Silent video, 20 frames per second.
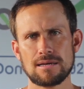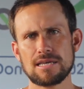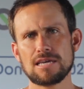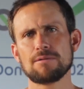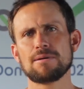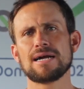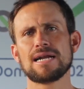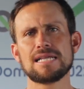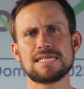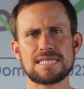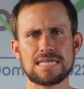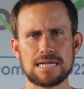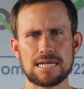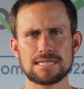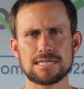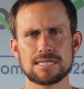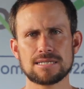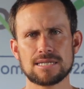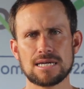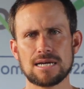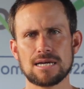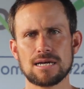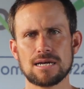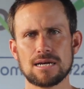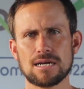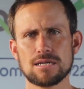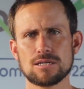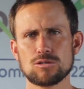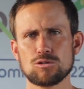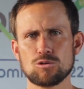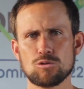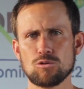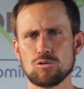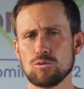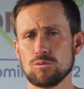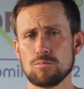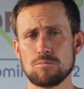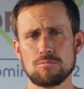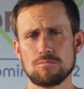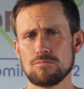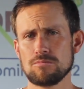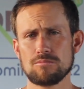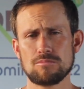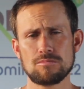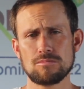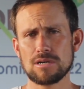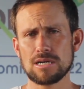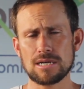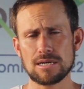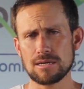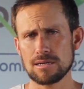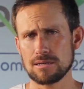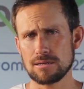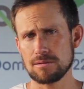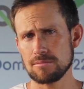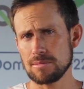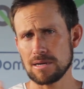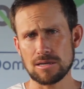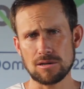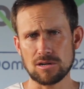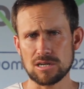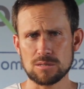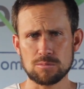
llevar el singles hasta su eh, mayor